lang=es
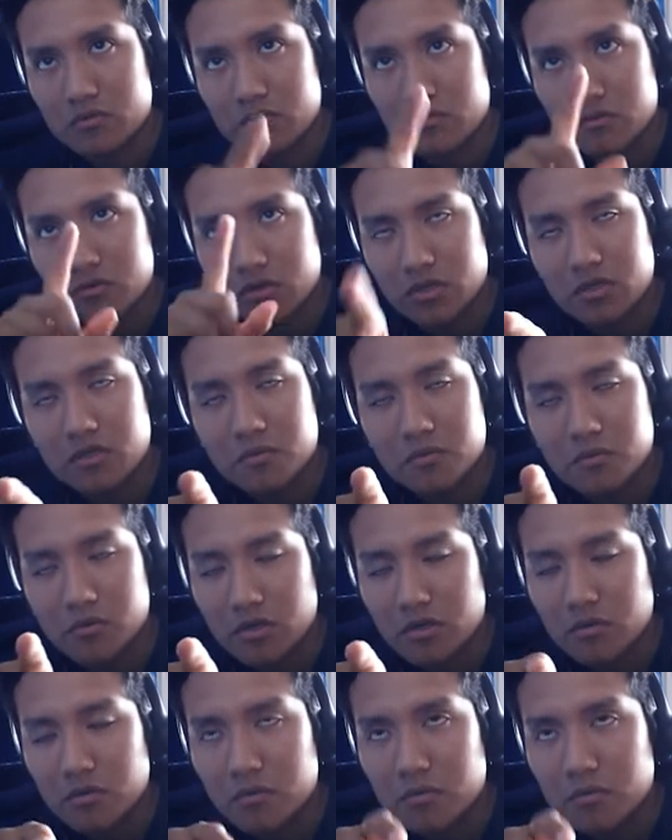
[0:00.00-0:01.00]
¿ok? Como ya
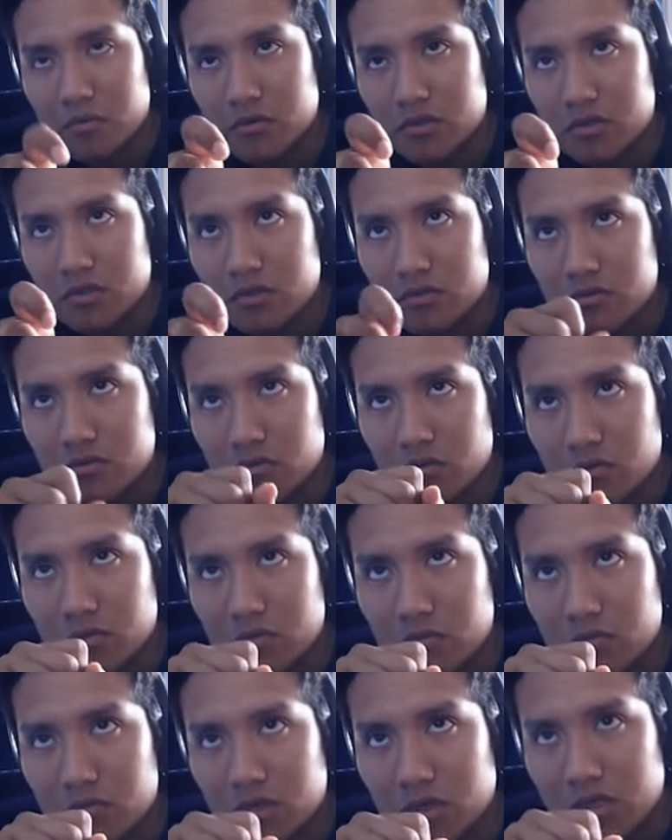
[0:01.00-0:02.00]
lo vimos que destruyó
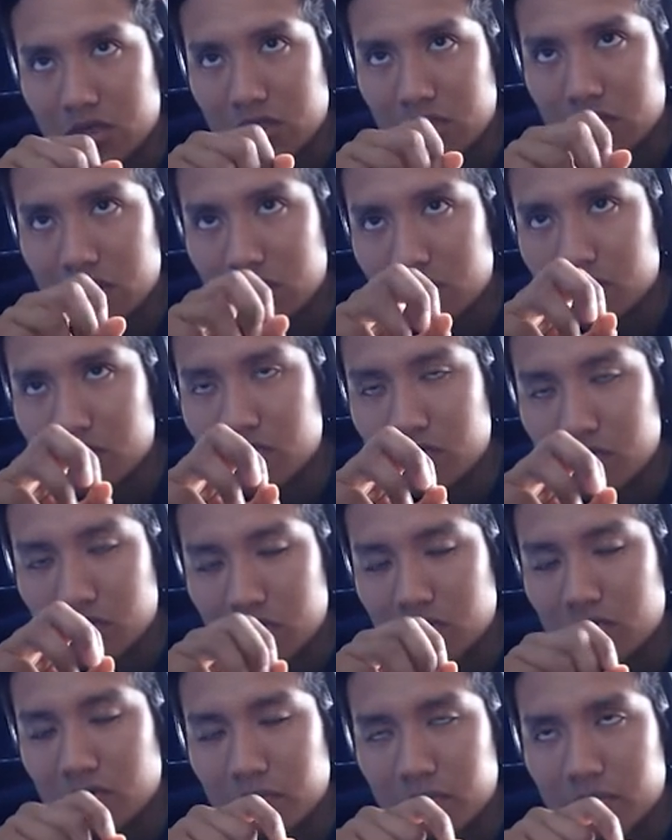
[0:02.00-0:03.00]
un Gengar de un solo golpe.